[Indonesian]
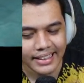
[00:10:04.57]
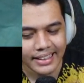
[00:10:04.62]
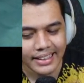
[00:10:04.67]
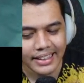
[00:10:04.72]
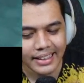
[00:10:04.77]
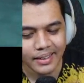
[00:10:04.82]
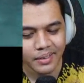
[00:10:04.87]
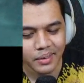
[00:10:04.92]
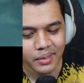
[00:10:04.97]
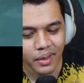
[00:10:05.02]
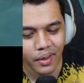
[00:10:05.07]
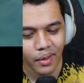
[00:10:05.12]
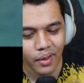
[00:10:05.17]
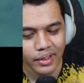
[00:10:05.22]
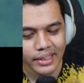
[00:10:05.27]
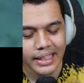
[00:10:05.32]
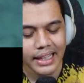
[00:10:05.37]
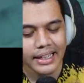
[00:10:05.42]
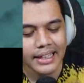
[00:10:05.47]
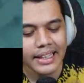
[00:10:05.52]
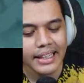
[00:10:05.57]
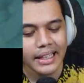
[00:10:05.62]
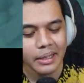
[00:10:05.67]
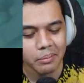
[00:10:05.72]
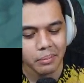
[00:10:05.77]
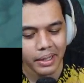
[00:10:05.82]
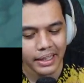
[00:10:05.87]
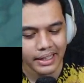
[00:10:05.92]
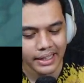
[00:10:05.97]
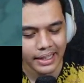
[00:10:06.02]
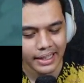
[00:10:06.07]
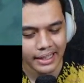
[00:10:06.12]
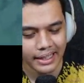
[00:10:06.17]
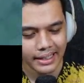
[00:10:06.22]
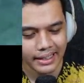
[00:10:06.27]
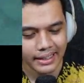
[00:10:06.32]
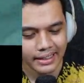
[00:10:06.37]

Gitu dong. Niat dikit mainnya ler.